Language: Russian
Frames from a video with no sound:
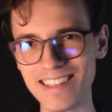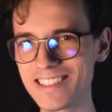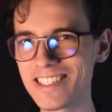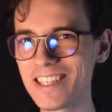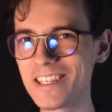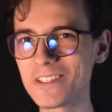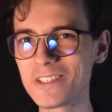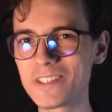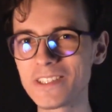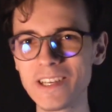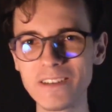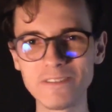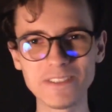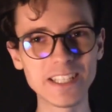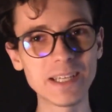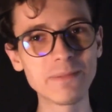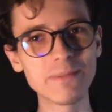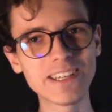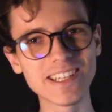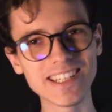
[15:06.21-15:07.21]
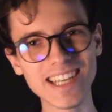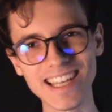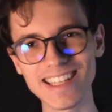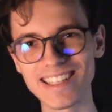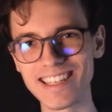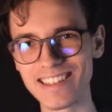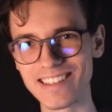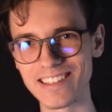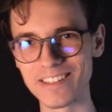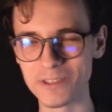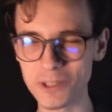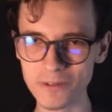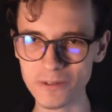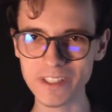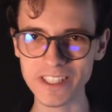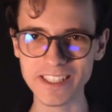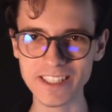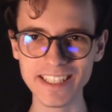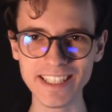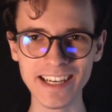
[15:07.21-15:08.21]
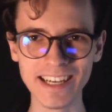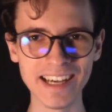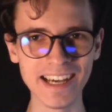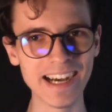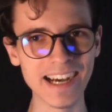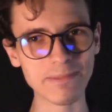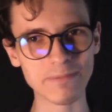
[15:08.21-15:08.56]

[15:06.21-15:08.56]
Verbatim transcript: Надеюсь, все мы рады этой новости,